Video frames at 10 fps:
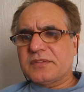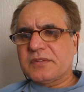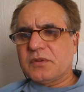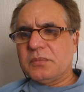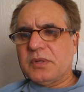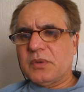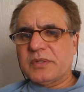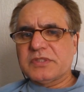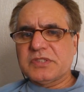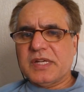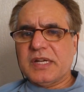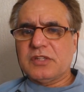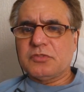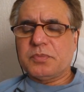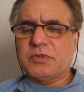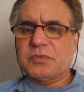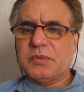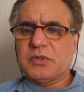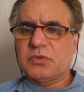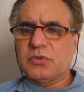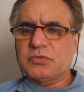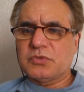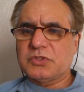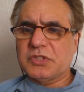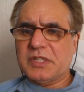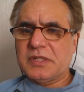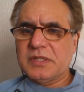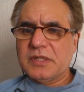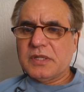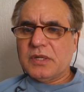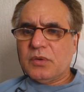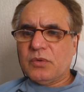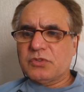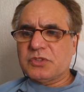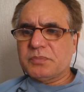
5 milhões de anos possibilitou surgirem os